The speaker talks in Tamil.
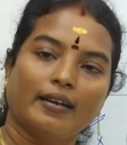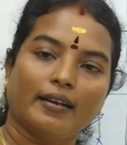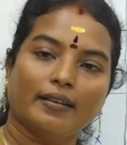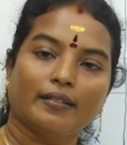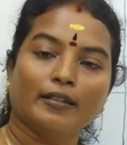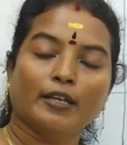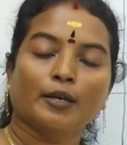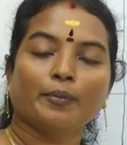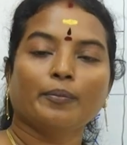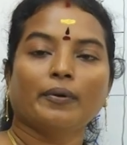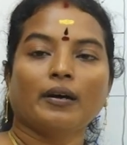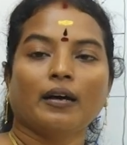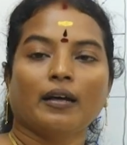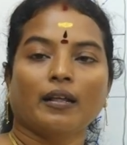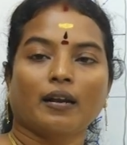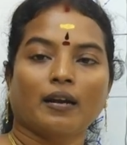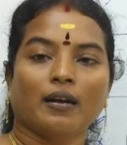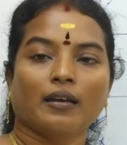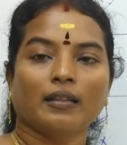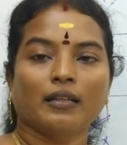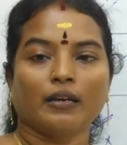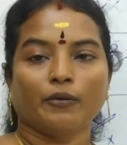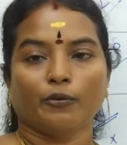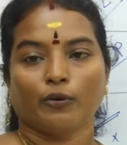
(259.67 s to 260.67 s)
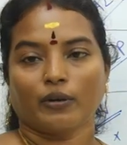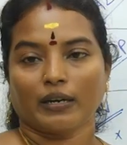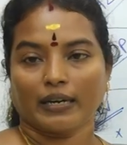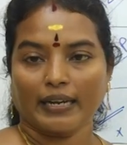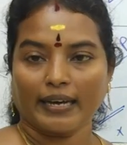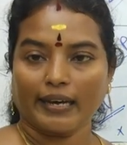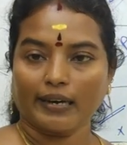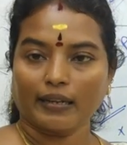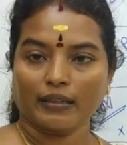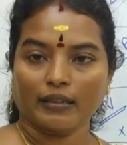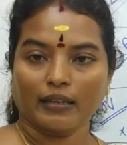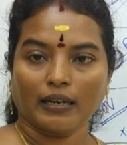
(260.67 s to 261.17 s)
எதிர்பாராத ஒரு
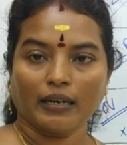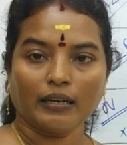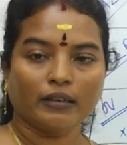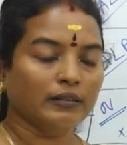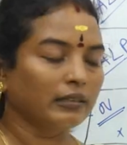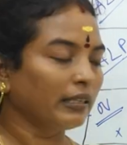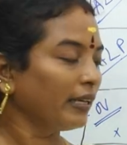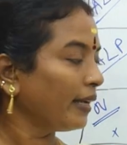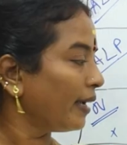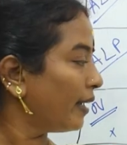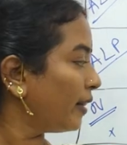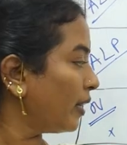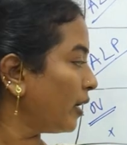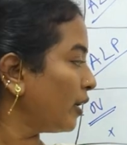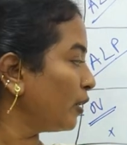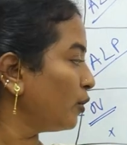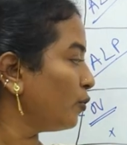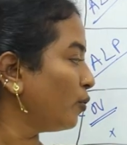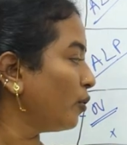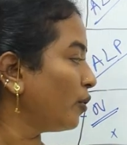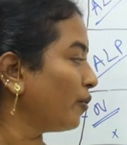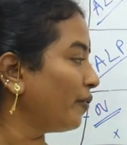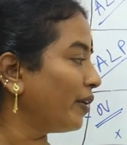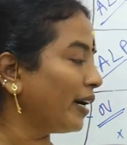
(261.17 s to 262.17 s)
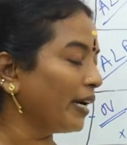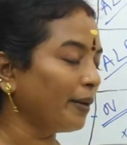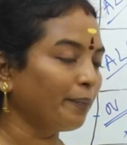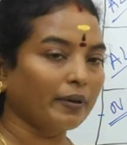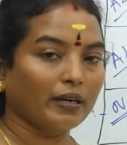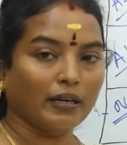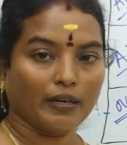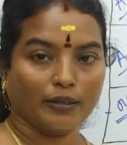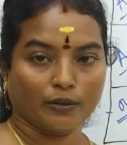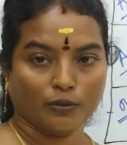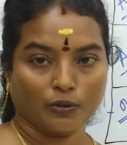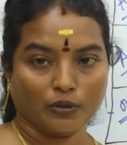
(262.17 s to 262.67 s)
நேரத்தில் ஏதாவது ஒரு
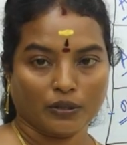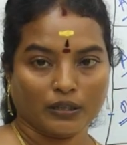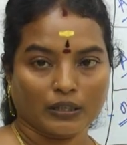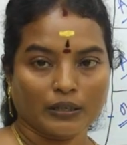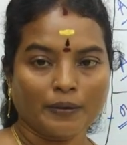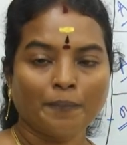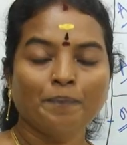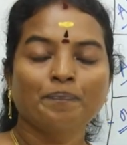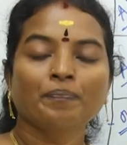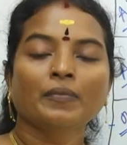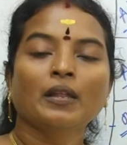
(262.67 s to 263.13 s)
வாய்ப்புகளை கொடுத்து